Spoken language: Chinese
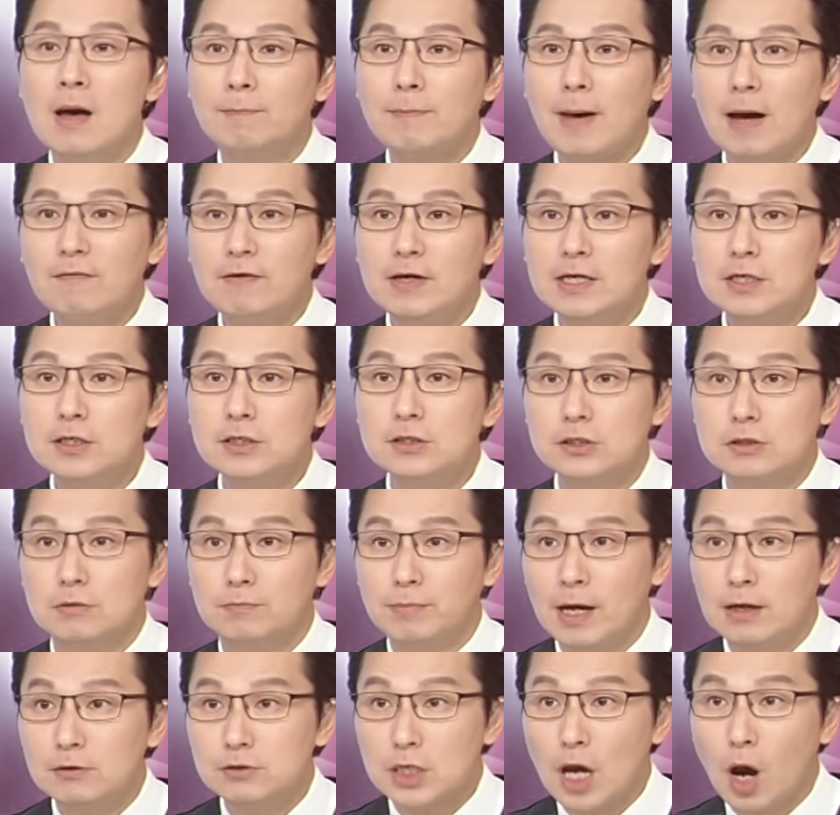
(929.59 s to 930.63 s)
巴菲特指
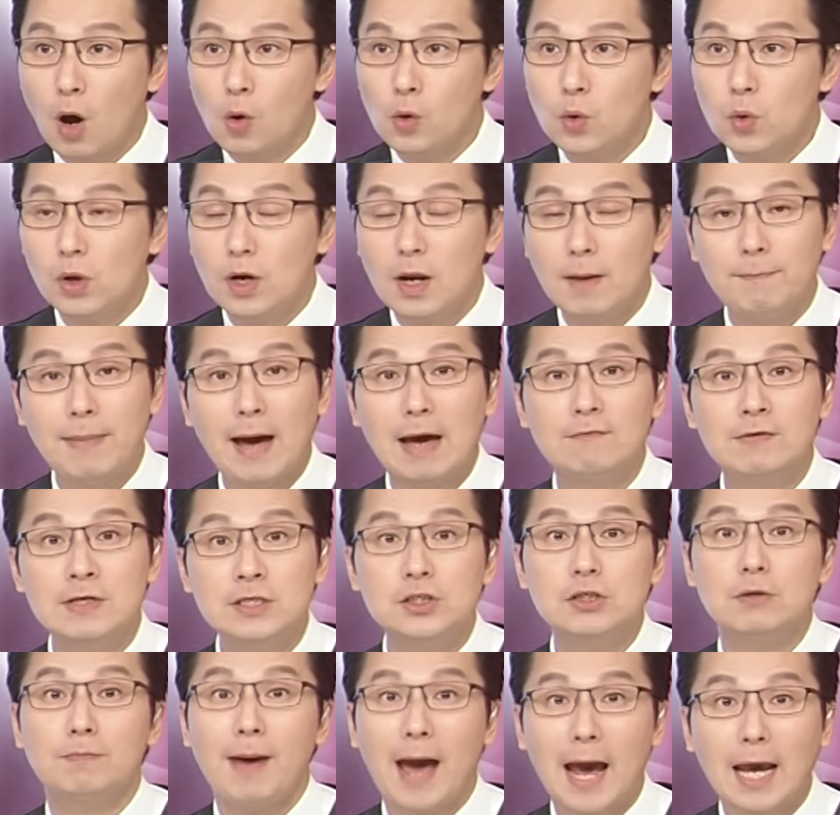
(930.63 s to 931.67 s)
标超过了百分
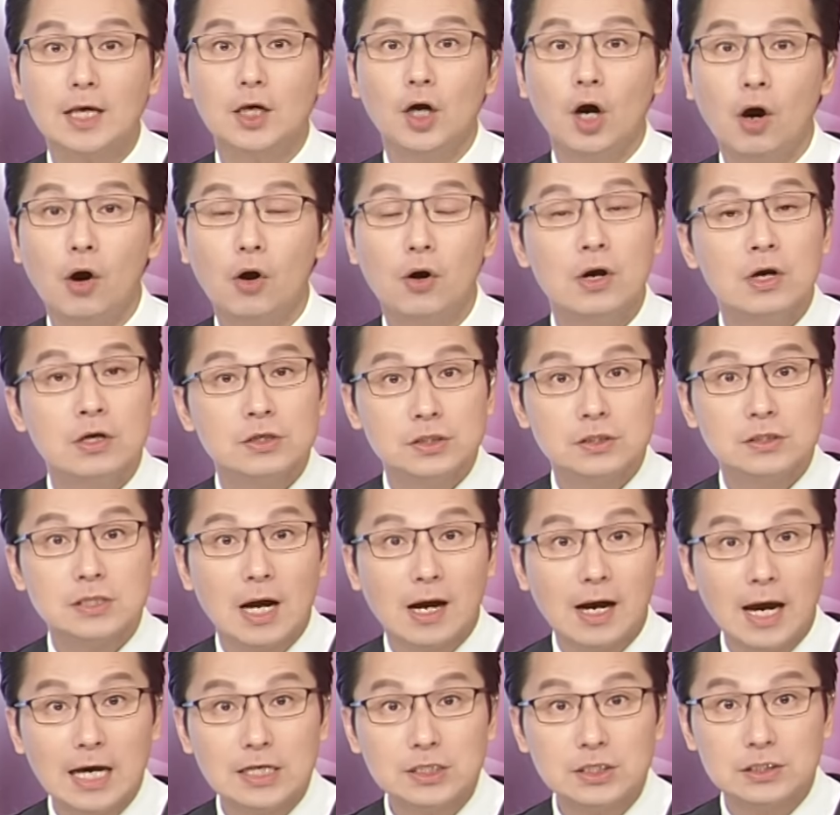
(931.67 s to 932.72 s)
之百以后，市
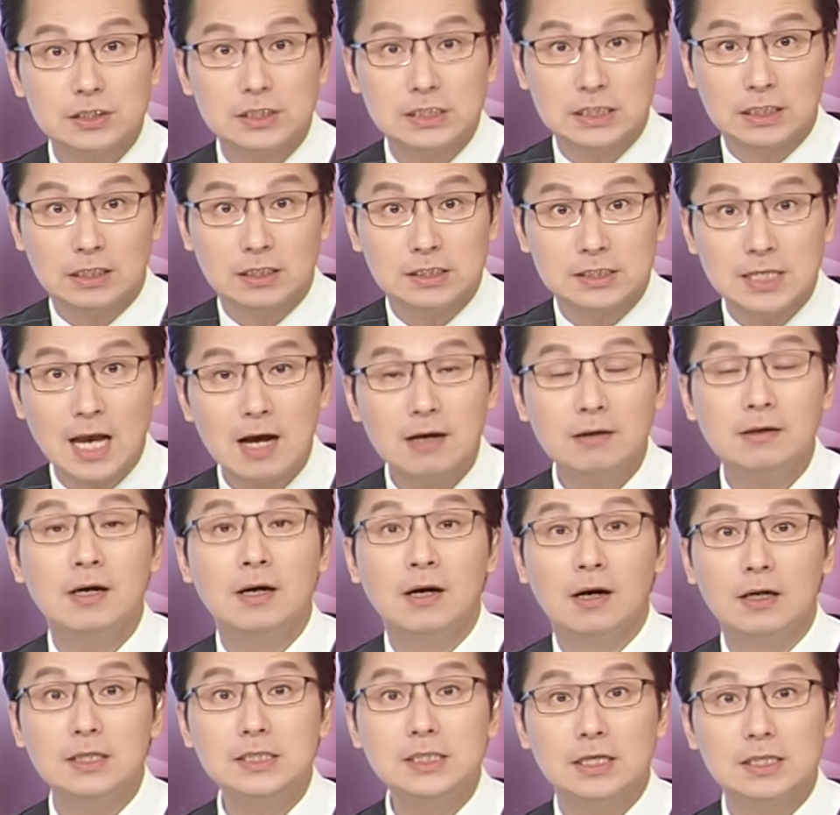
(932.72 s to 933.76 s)
场开始紧张，
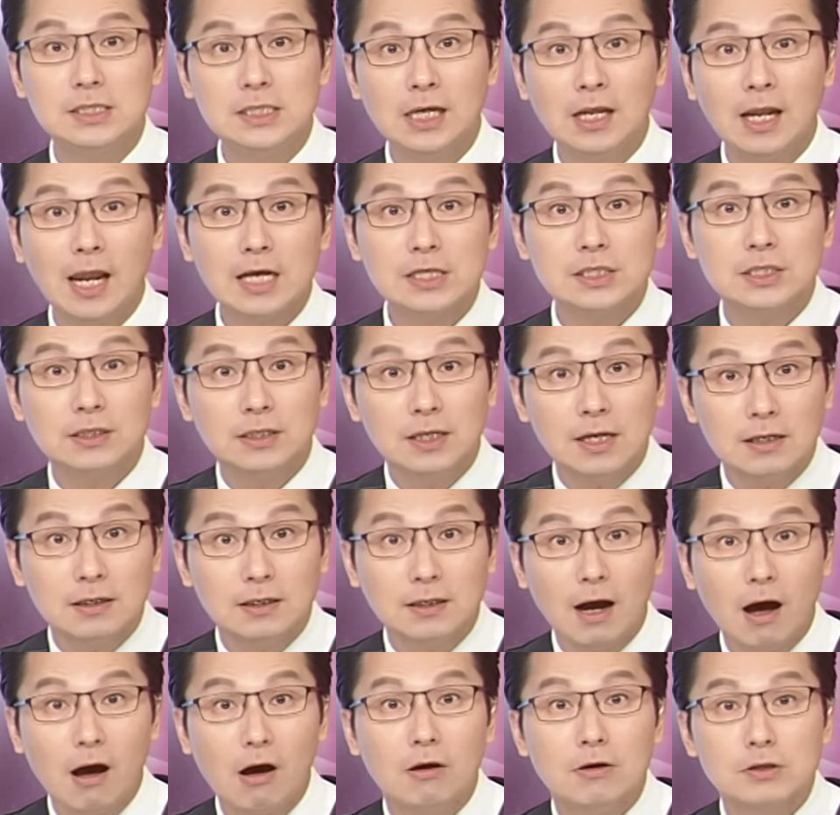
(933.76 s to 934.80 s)
而且现在是更
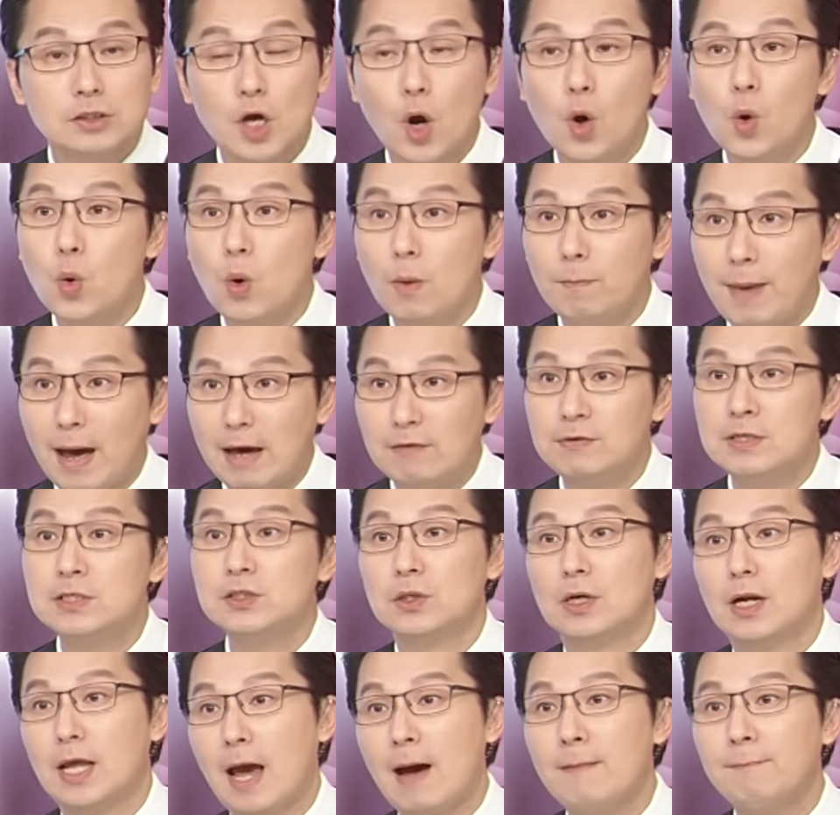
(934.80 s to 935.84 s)
高，超过百分
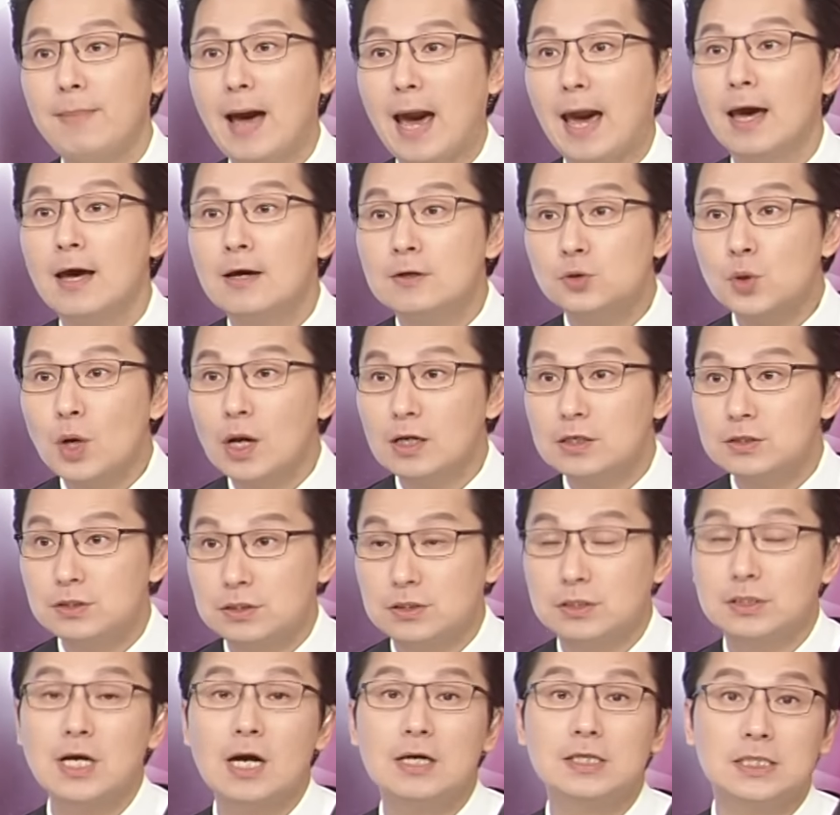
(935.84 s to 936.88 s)
之两百，创了
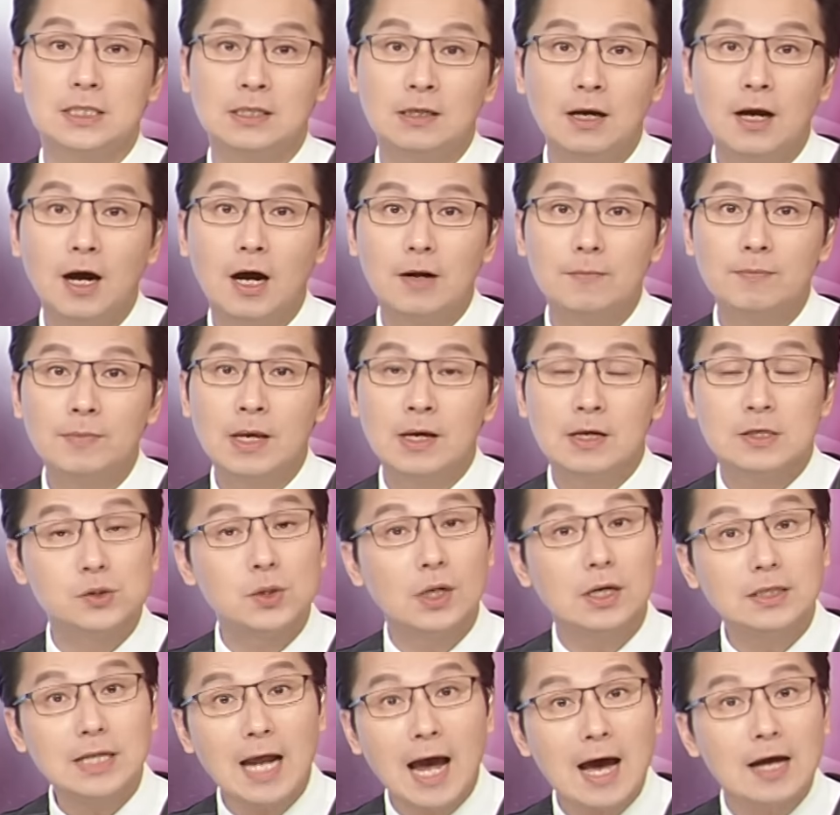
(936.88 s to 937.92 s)
史上新高。
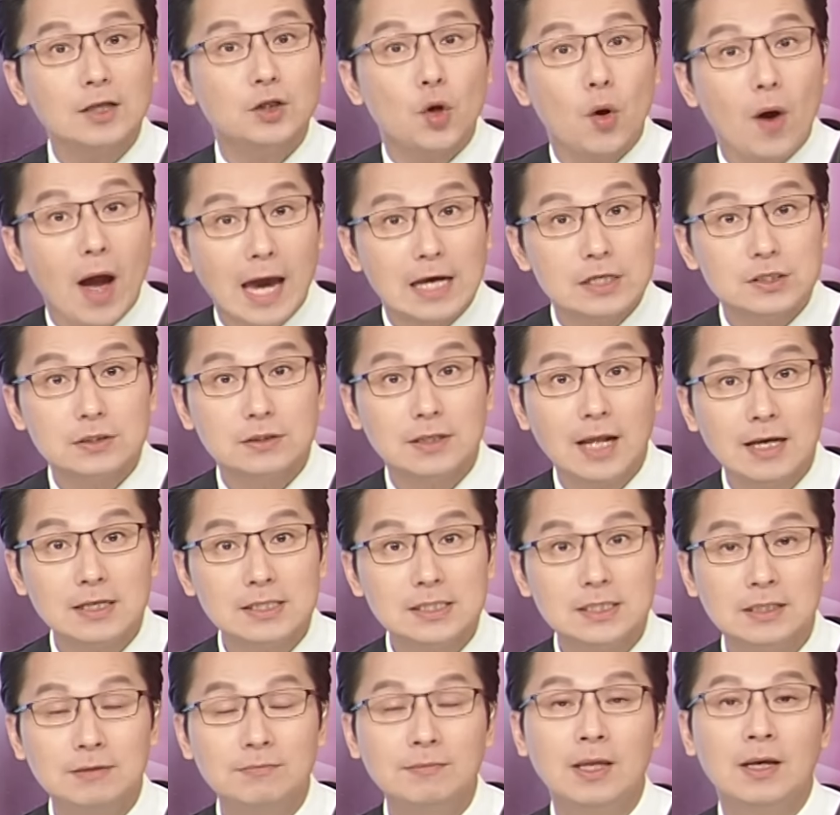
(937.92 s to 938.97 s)
所以大家都还是担
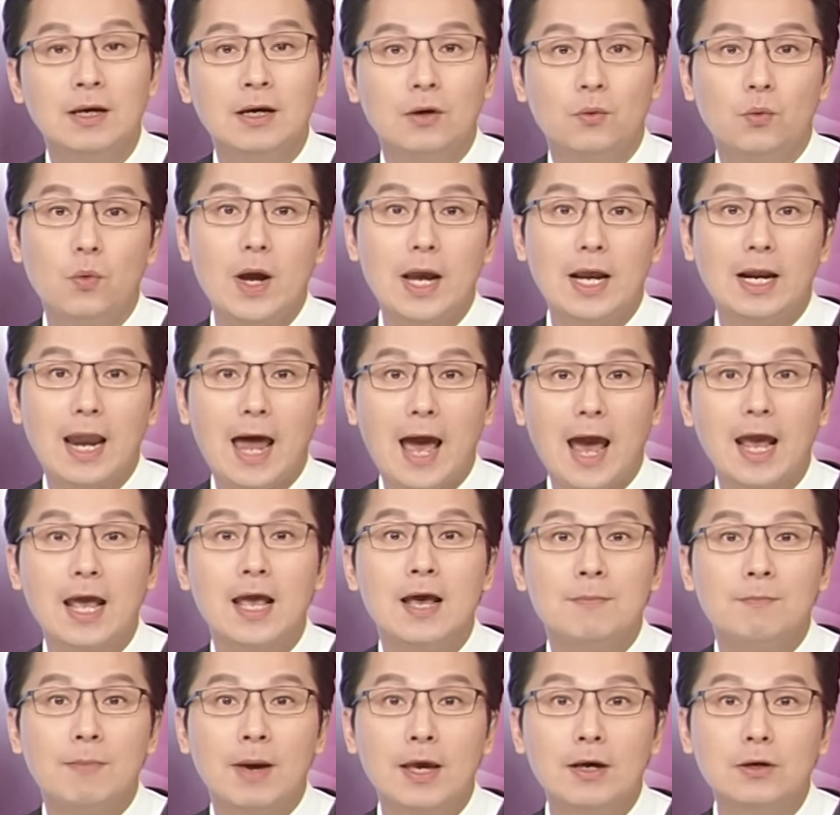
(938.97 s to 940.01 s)
心未来
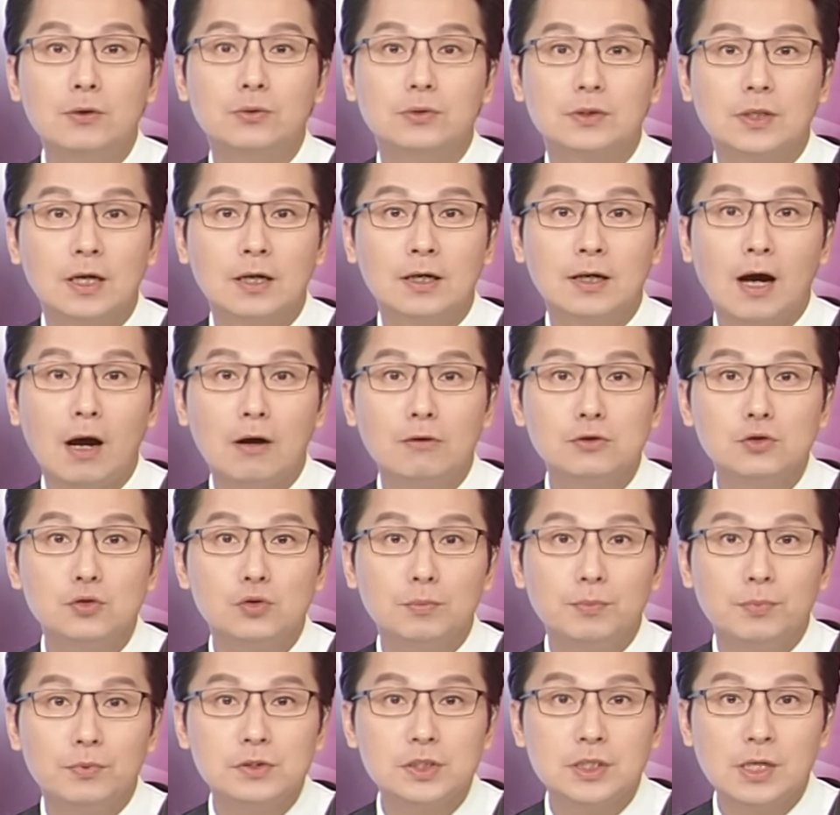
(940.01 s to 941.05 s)
美股的高
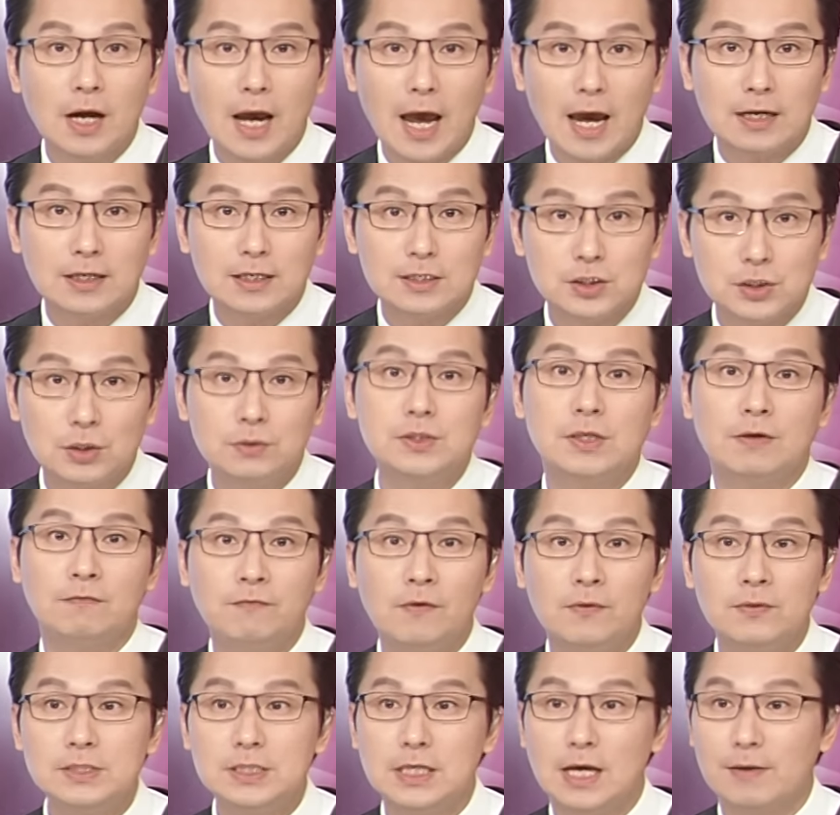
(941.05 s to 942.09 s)
处不胜寒的修正
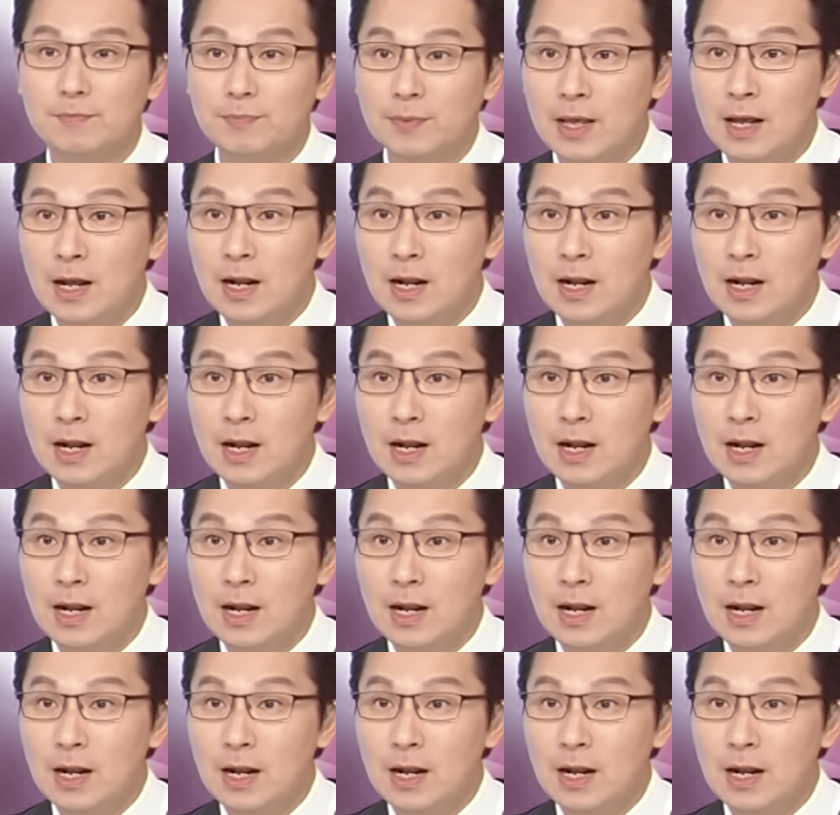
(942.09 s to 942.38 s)
风险。